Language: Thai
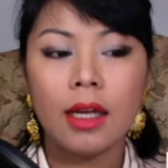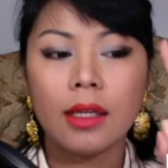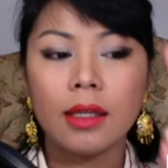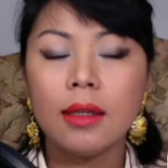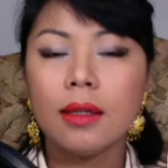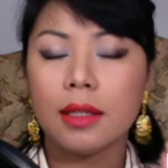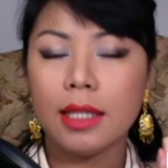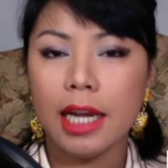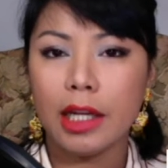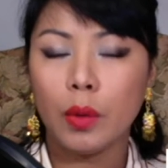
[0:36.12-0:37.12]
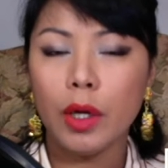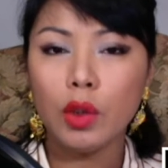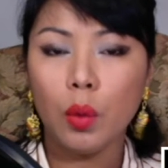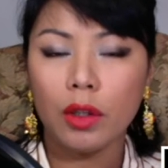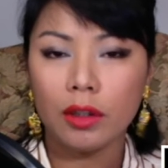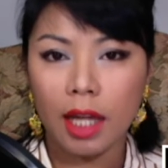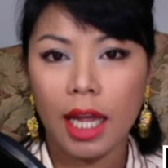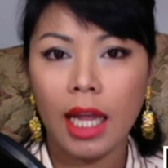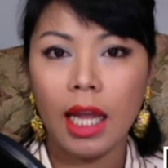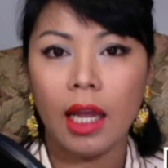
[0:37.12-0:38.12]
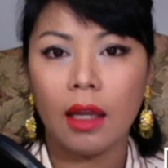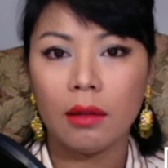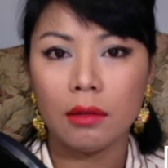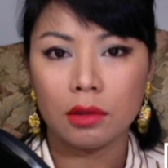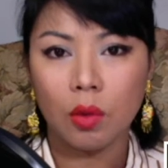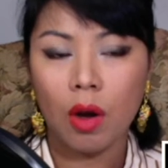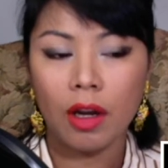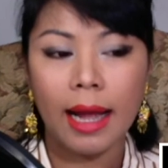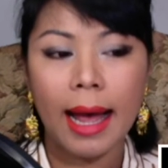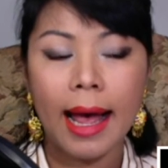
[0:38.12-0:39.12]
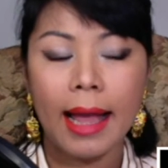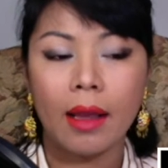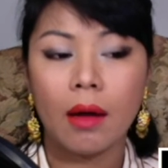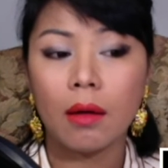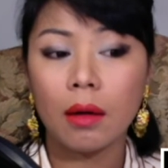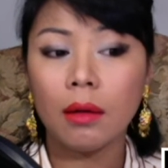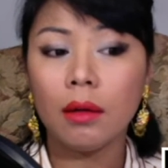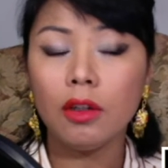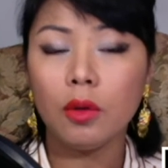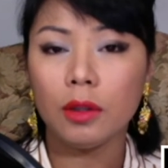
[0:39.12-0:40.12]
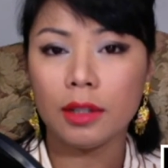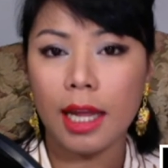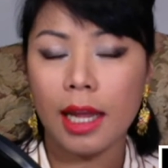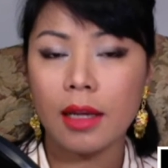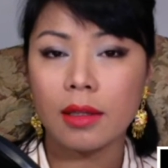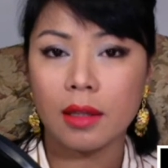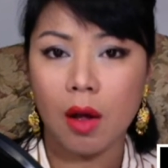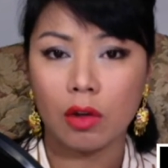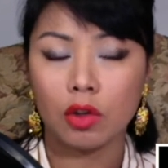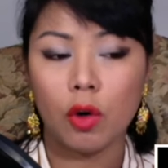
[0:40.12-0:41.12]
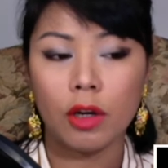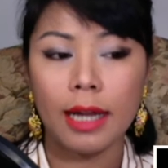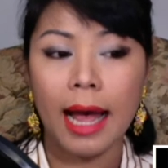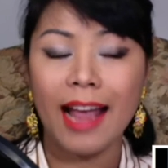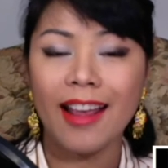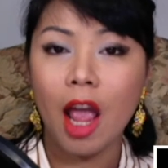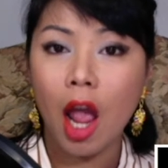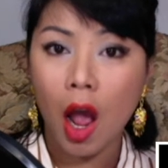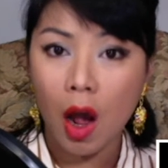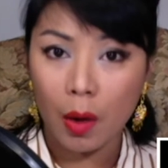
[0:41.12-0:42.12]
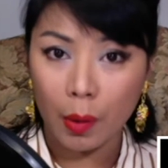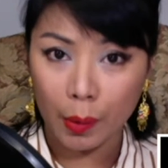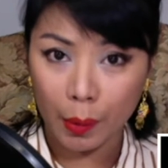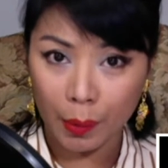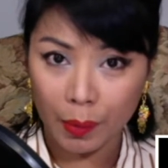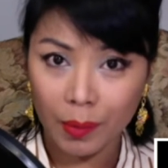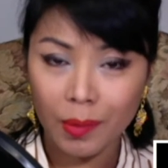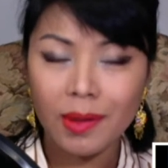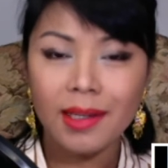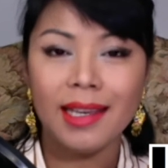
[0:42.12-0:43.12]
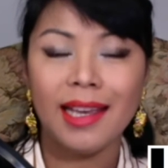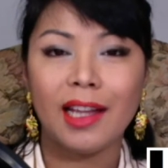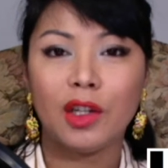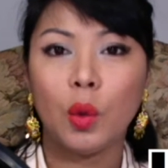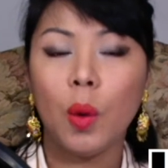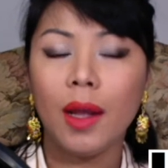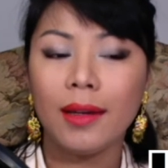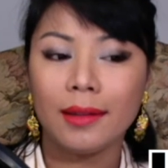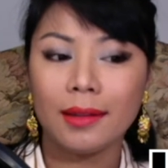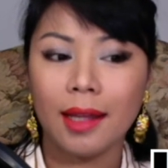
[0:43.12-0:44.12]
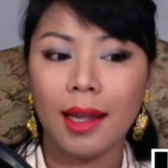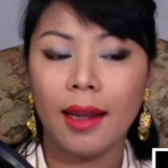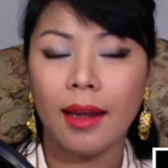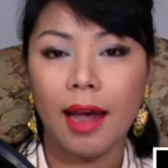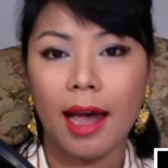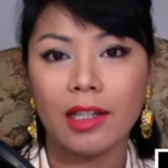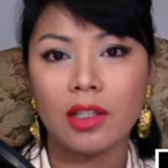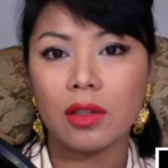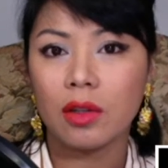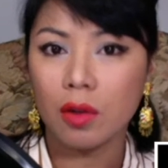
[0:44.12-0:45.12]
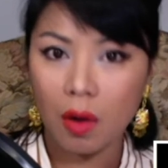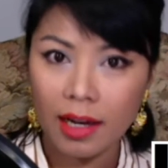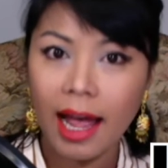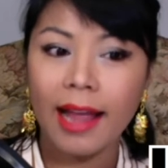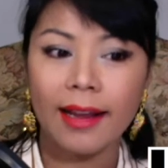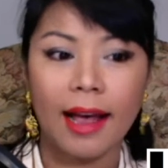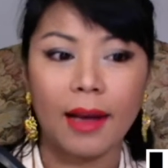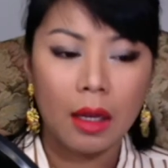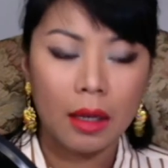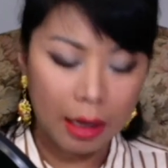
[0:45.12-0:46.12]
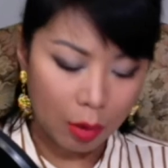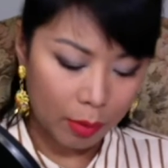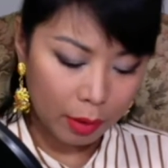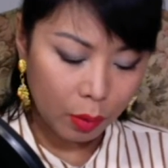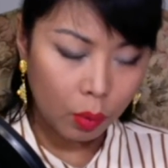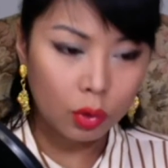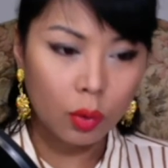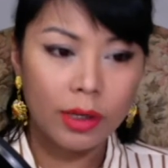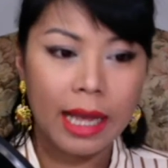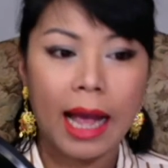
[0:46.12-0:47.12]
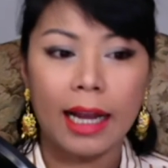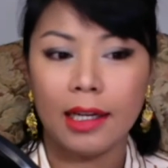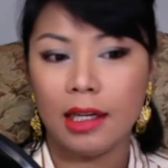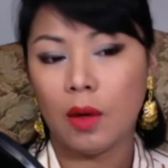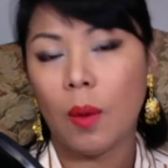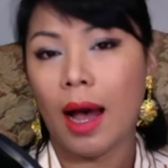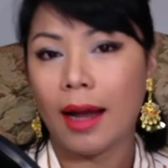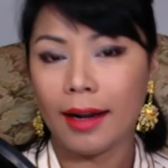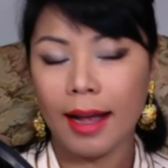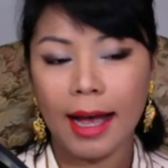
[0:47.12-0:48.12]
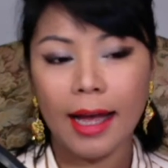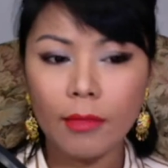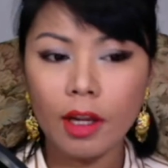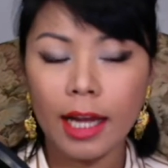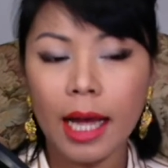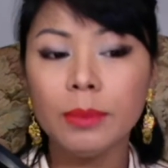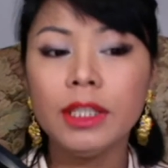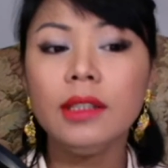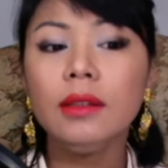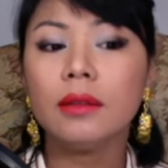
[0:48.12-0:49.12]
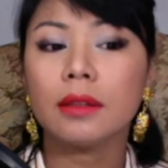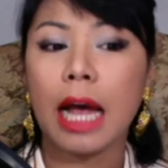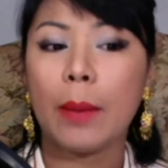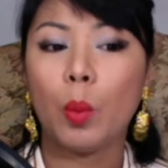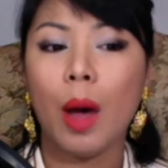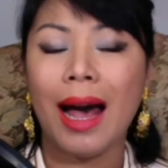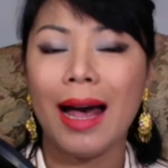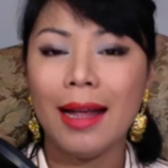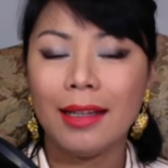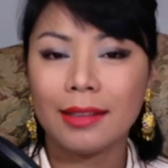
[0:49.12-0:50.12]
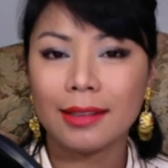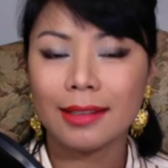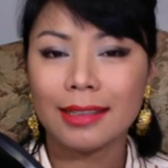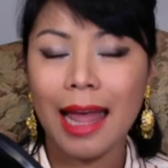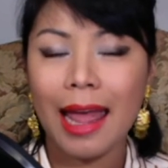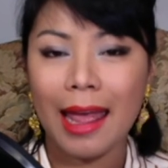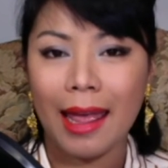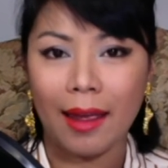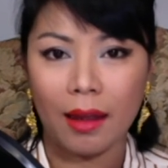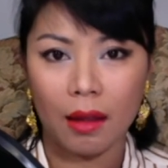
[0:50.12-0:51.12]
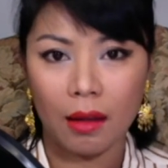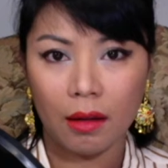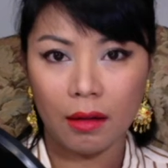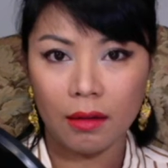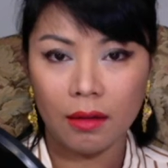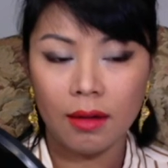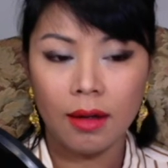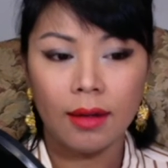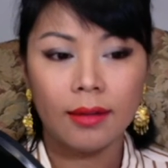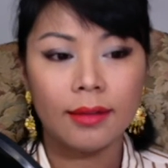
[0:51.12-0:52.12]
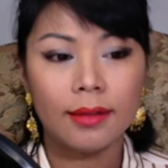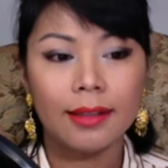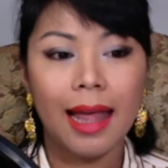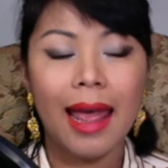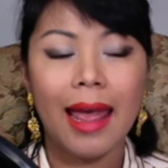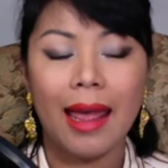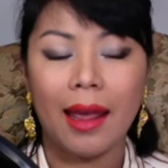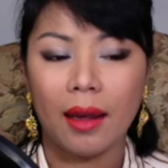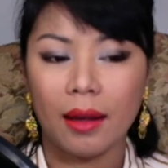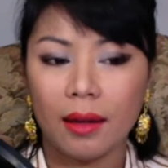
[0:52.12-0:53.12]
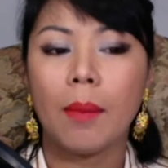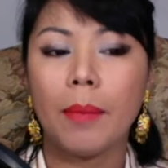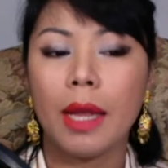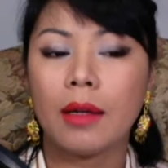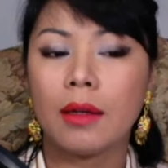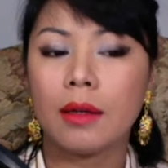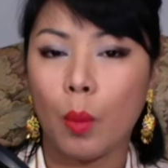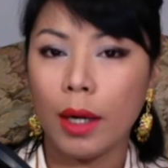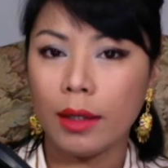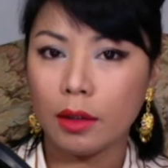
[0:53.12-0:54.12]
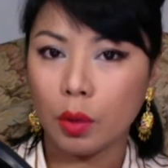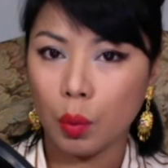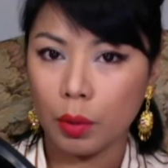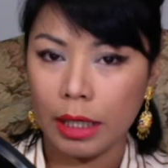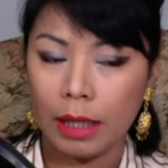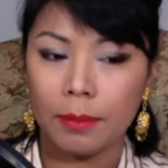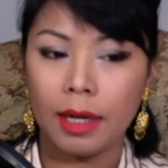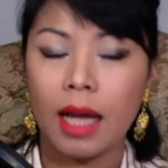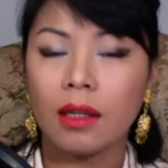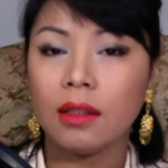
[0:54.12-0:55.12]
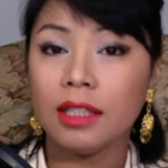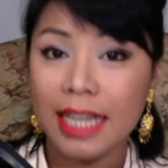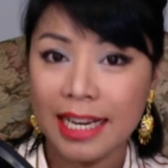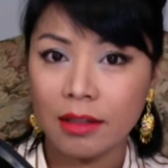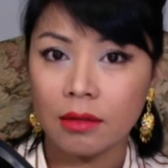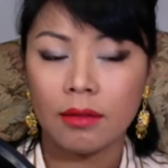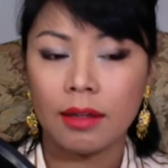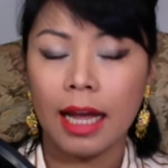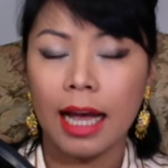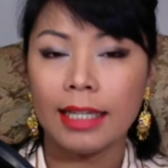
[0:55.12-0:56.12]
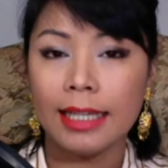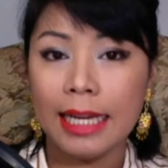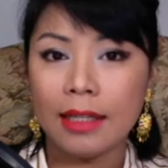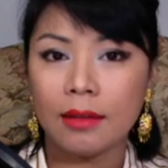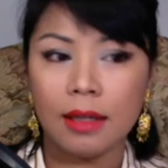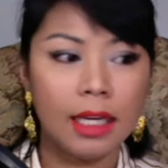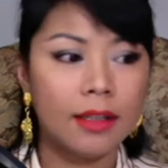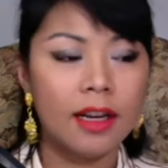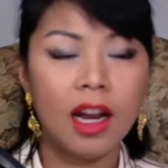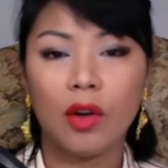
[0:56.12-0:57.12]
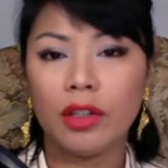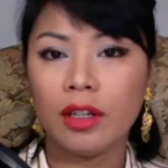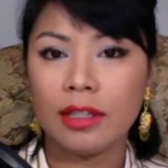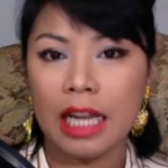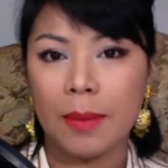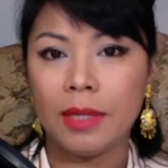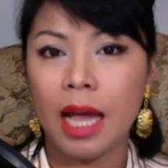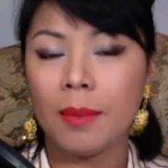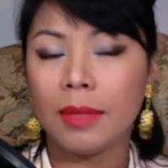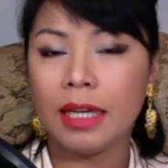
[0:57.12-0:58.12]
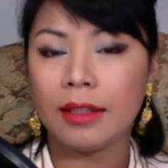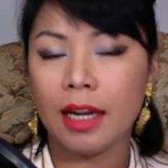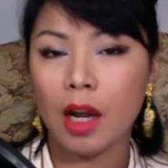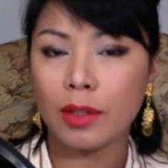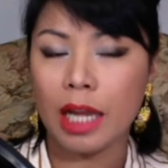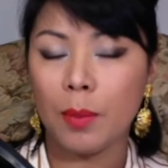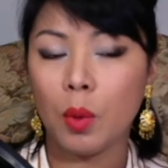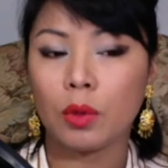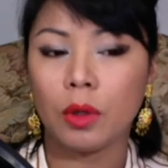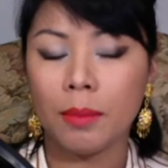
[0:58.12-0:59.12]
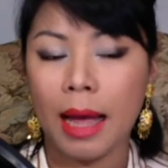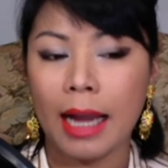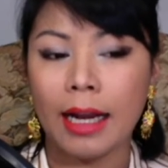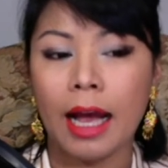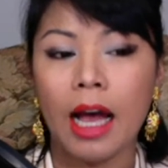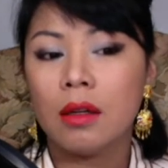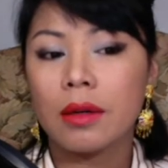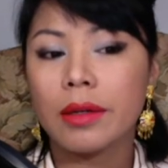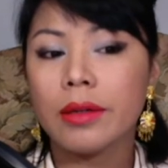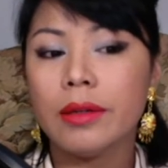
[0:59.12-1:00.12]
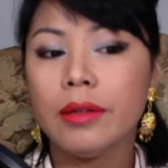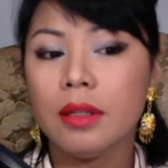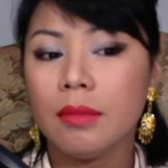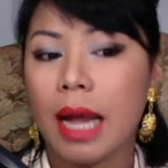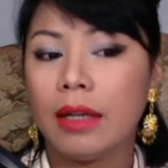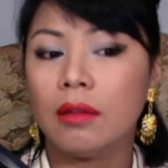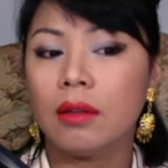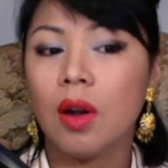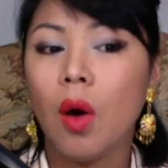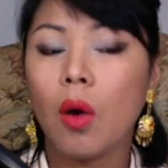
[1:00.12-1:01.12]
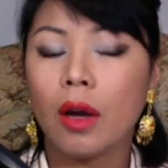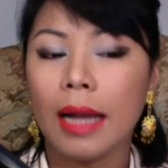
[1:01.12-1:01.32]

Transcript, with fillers: คือจะเขียนด้วยตัวเต 1 ตัวก็ได้ หรือตัวเต 2 ตัวก็ได้ หรือเขียนด้วยเตอัชก็ได้ค่ะเดี๋ยวมาดูตัวอย่างกันดีกว่านะคะคำที่ 1 คำว่าแตกแตกเป็นวัตถุดิบนะคะคือดินนะคะดินดินที่เราเดินเหยียบย่ำดินที่เราใช้ปลูกต้นไม้นะคะหรือจะหมายถึงโลกก็